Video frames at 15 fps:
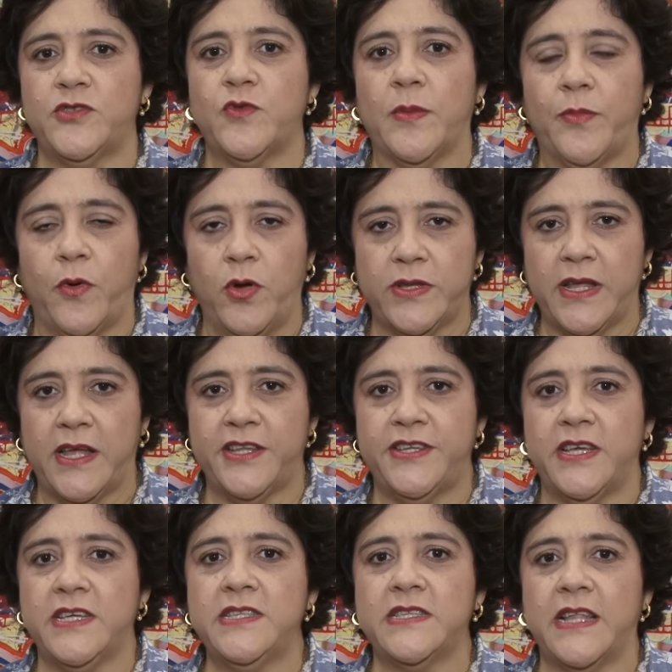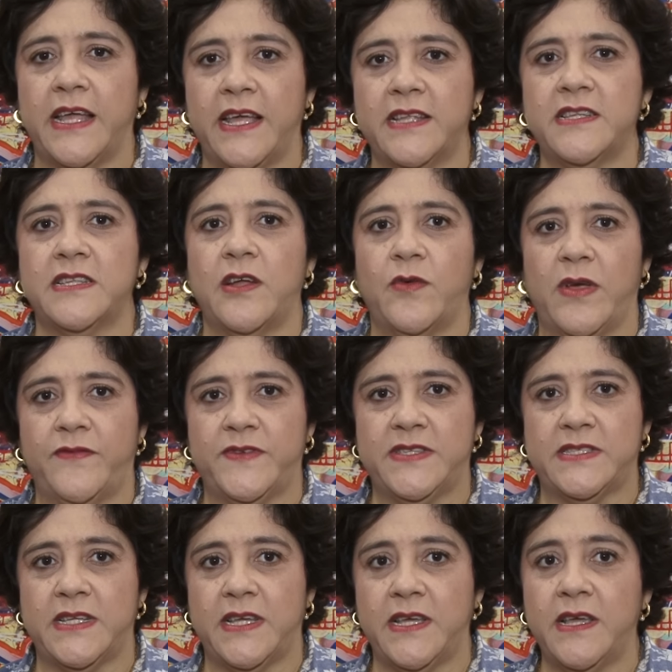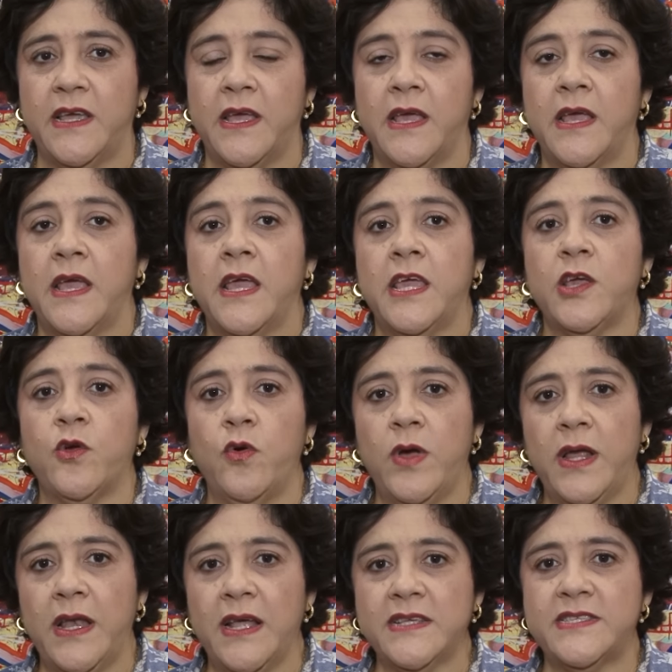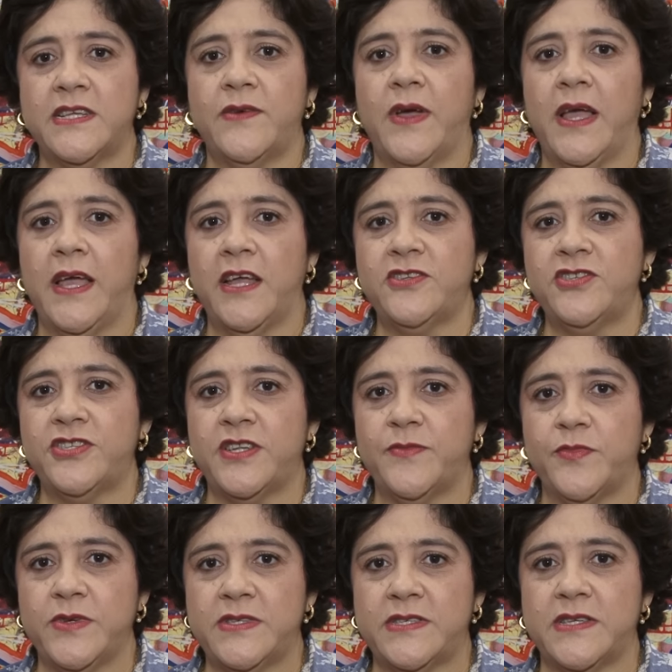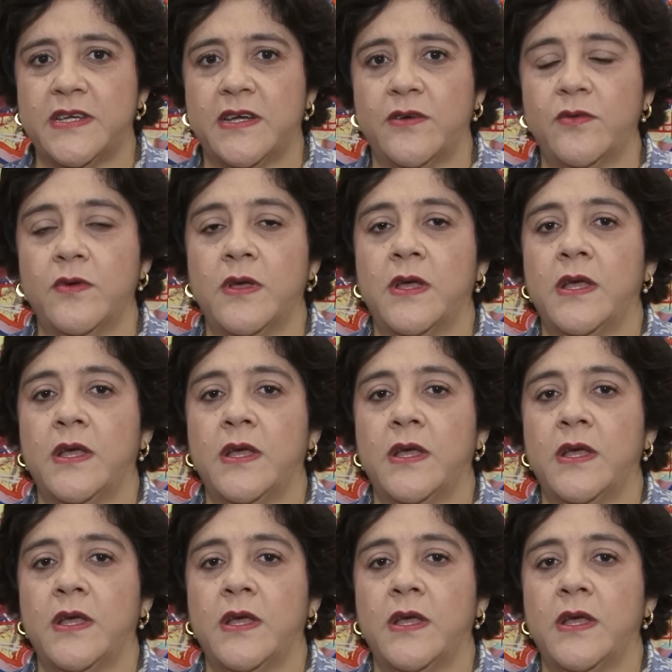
de uma portaria interna da UFC, e com relação à redistribuição,